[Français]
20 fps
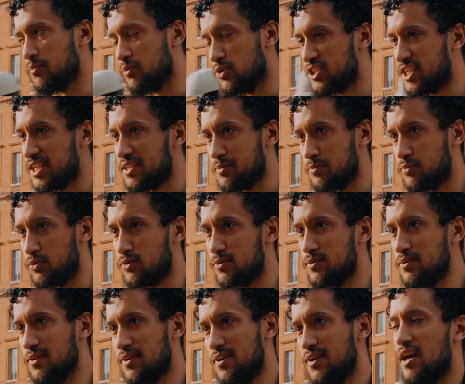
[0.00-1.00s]
me gêne
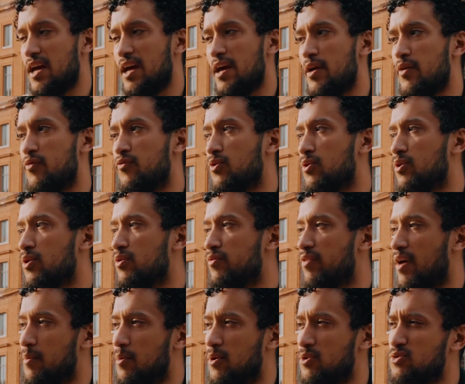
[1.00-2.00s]
beaucoup et il faut que
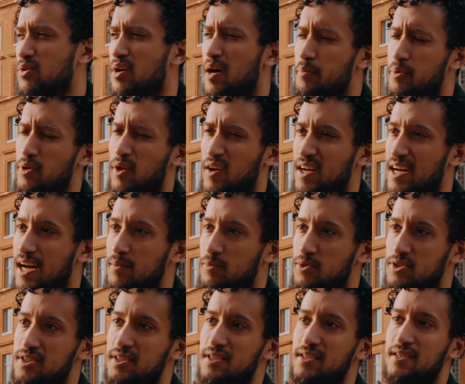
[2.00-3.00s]
vraiment on soit un peu dans le calme
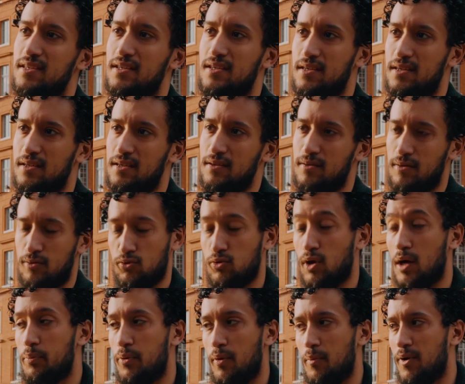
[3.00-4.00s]
aussi. en tout
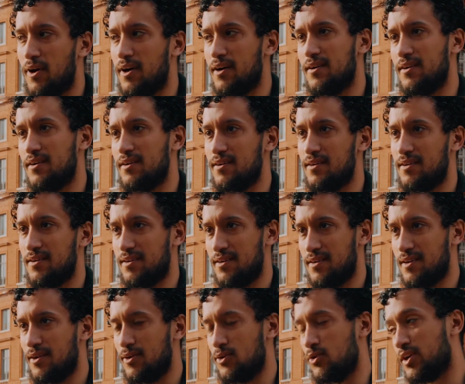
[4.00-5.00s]
cas, pour moi,
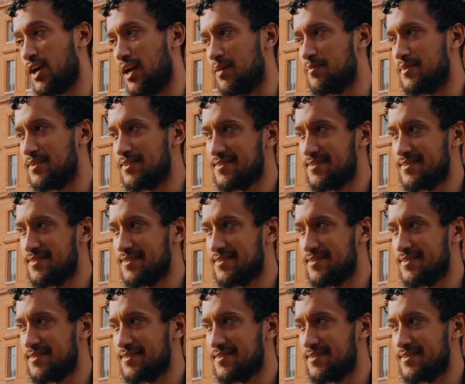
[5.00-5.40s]
le calme.